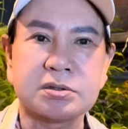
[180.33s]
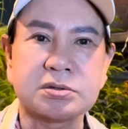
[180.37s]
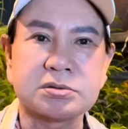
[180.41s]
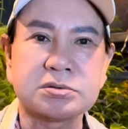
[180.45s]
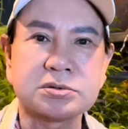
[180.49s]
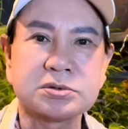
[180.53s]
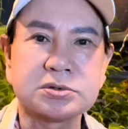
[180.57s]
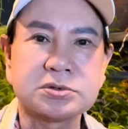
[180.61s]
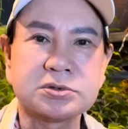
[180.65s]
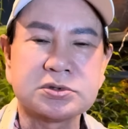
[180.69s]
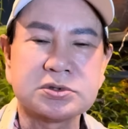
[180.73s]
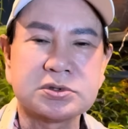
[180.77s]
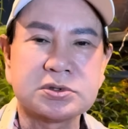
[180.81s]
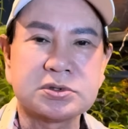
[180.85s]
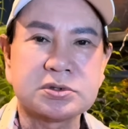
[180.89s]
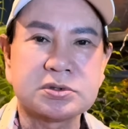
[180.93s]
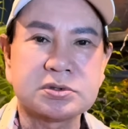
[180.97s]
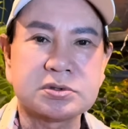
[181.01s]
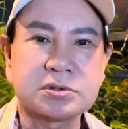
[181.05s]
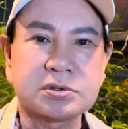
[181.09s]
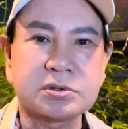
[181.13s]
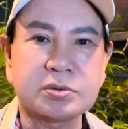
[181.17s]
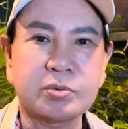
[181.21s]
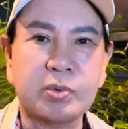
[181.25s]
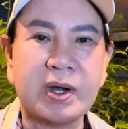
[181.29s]
à,
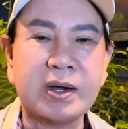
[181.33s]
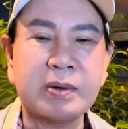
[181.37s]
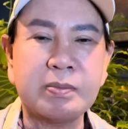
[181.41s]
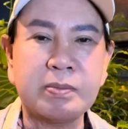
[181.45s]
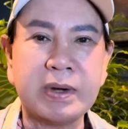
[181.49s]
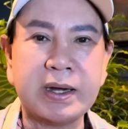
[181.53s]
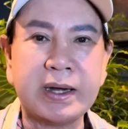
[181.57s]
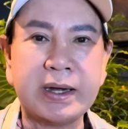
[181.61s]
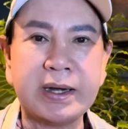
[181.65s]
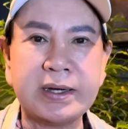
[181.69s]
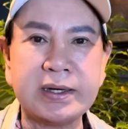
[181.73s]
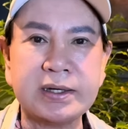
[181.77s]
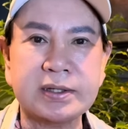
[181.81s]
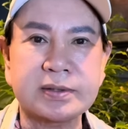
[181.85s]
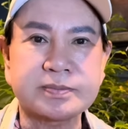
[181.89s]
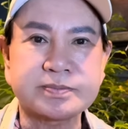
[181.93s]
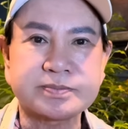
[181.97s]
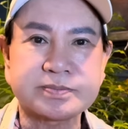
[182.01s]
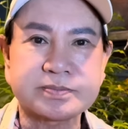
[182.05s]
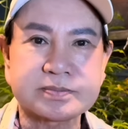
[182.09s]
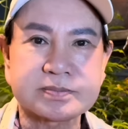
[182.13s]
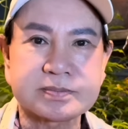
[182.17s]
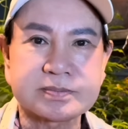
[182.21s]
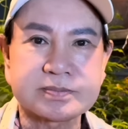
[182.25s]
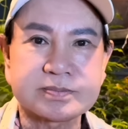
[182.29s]
hoang mang
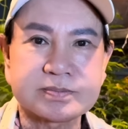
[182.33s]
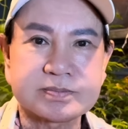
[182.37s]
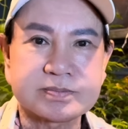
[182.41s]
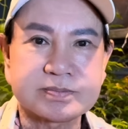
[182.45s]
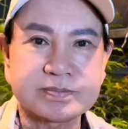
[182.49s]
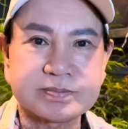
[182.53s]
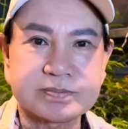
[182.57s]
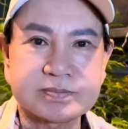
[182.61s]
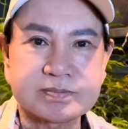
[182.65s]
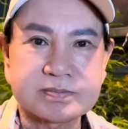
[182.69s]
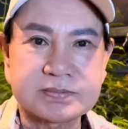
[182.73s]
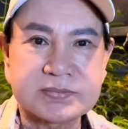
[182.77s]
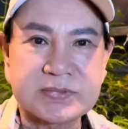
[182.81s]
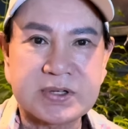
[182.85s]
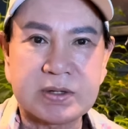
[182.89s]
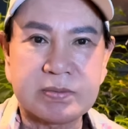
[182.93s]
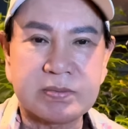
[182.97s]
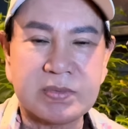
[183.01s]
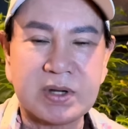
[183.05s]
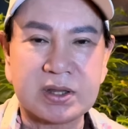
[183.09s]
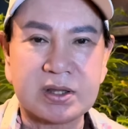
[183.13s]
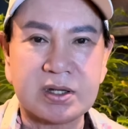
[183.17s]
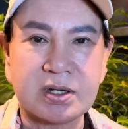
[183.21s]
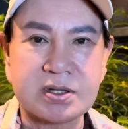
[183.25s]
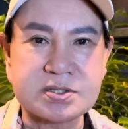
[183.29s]

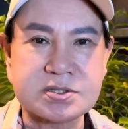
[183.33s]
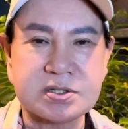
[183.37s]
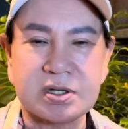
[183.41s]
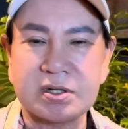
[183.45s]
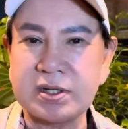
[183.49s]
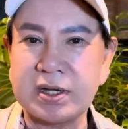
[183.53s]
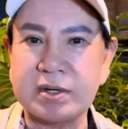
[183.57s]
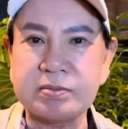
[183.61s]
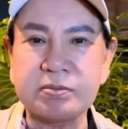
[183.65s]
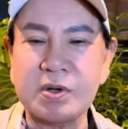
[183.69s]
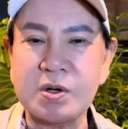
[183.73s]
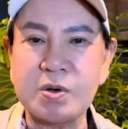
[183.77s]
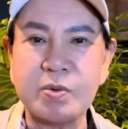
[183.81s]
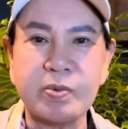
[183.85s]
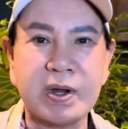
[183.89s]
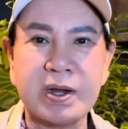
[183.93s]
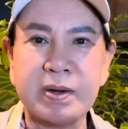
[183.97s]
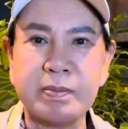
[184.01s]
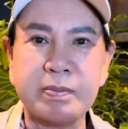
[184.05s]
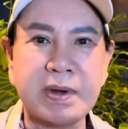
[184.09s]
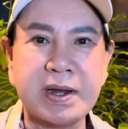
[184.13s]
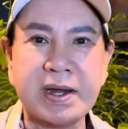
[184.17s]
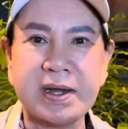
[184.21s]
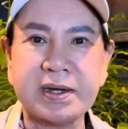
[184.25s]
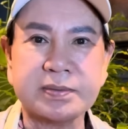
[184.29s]
và ờ, thực sự anh có
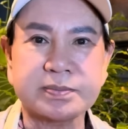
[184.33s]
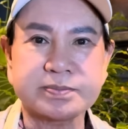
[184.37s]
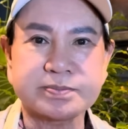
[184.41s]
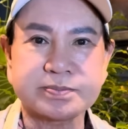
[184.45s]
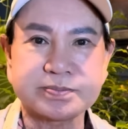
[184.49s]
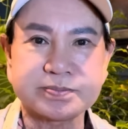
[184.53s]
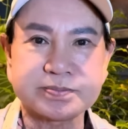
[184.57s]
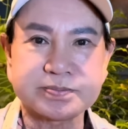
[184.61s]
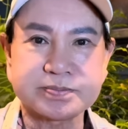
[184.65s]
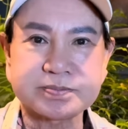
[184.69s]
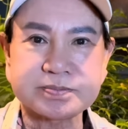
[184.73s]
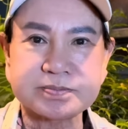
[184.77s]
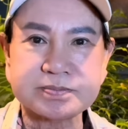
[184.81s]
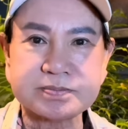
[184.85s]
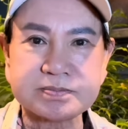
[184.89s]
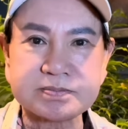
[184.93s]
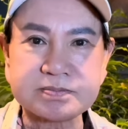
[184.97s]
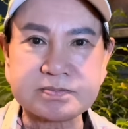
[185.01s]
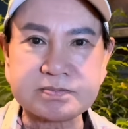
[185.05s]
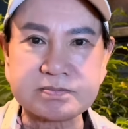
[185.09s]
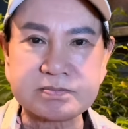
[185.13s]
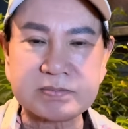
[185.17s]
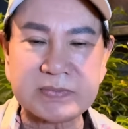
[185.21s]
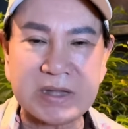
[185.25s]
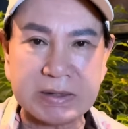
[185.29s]
hoang mang
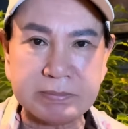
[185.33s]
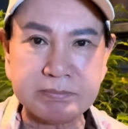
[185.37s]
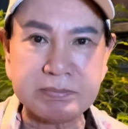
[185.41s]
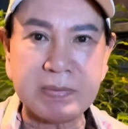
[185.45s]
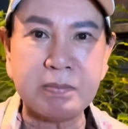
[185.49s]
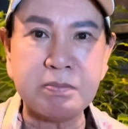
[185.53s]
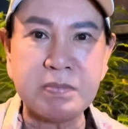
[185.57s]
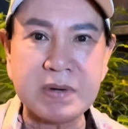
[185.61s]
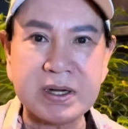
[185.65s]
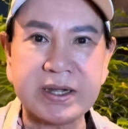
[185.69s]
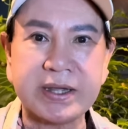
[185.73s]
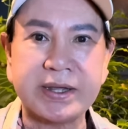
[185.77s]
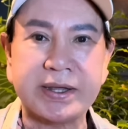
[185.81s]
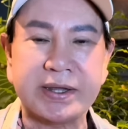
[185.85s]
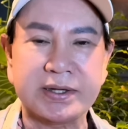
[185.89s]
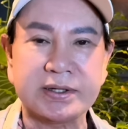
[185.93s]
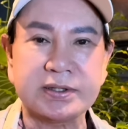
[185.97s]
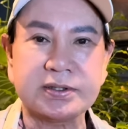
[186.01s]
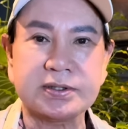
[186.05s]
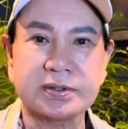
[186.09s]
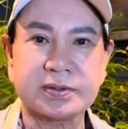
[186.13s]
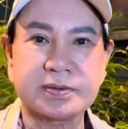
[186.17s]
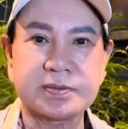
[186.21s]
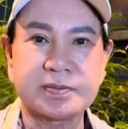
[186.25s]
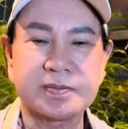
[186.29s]
anh mong cái kiện
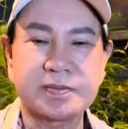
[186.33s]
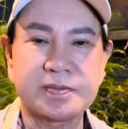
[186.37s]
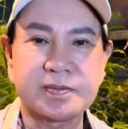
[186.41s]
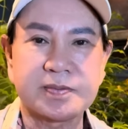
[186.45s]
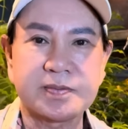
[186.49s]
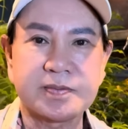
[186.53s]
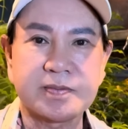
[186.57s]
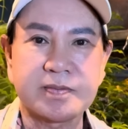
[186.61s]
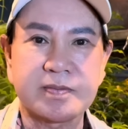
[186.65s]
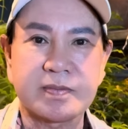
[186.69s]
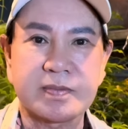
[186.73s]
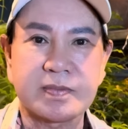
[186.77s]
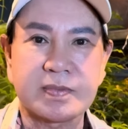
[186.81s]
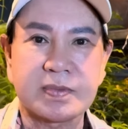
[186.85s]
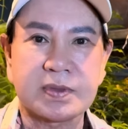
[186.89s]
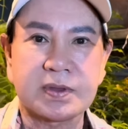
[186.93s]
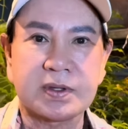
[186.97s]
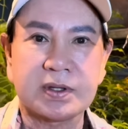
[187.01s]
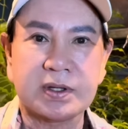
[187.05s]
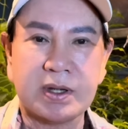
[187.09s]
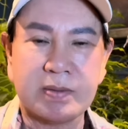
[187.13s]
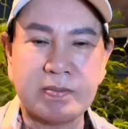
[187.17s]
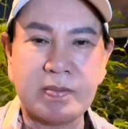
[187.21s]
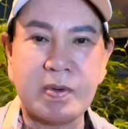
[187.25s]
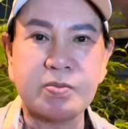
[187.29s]

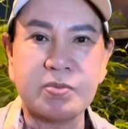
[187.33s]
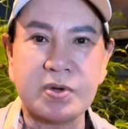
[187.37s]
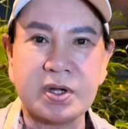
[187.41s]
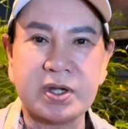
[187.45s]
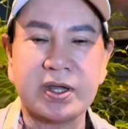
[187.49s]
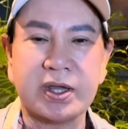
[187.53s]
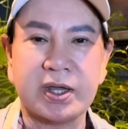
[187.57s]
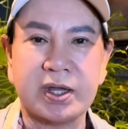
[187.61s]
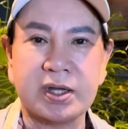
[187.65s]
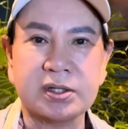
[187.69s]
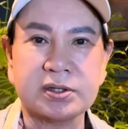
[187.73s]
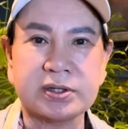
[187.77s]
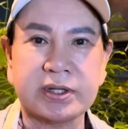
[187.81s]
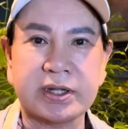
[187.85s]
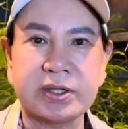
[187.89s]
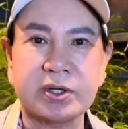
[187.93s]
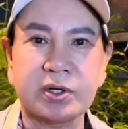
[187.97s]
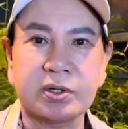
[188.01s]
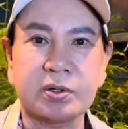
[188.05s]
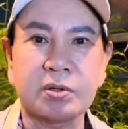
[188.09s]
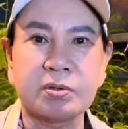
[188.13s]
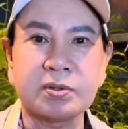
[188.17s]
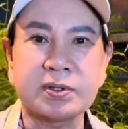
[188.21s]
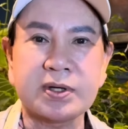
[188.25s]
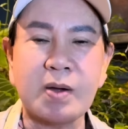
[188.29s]
anh mong cái kiện tại vì
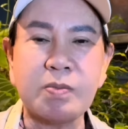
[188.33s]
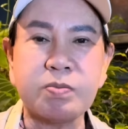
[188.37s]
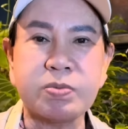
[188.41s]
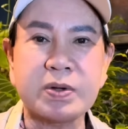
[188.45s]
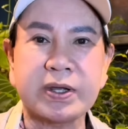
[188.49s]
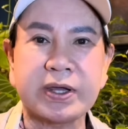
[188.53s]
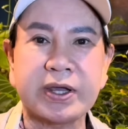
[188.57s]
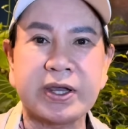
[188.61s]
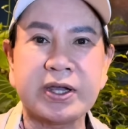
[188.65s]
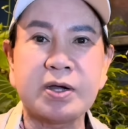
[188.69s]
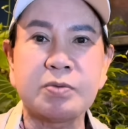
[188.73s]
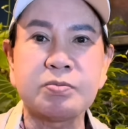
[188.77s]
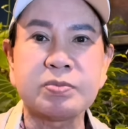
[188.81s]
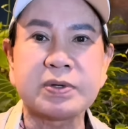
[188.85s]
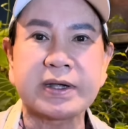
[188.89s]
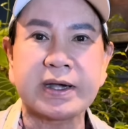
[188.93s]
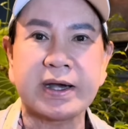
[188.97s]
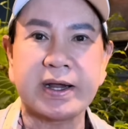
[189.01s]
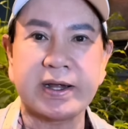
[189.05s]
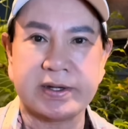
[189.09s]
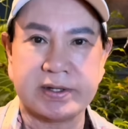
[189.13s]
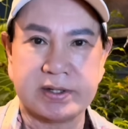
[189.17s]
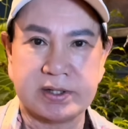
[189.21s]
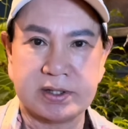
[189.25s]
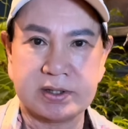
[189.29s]
con cóc được kiện ông
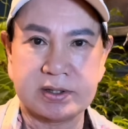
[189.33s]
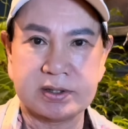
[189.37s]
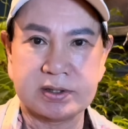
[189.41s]
trời